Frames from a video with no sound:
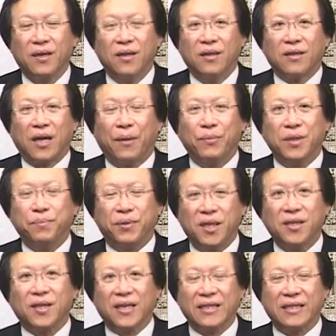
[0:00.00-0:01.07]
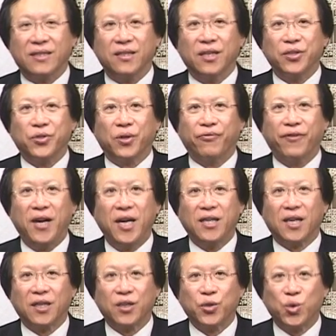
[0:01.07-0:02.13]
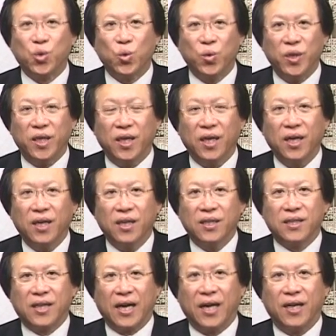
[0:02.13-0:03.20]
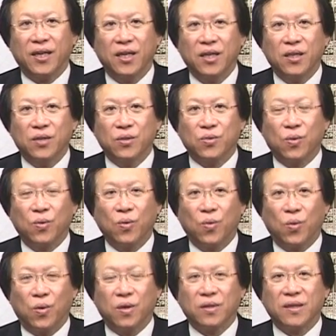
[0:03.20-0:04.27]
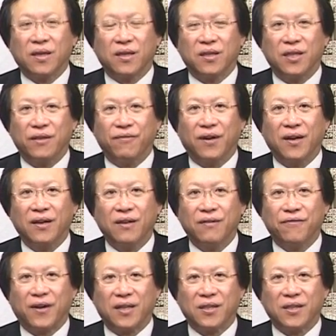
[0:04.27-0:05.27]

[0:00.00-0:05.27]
他们平常时间就非常的注意在中国那个地方发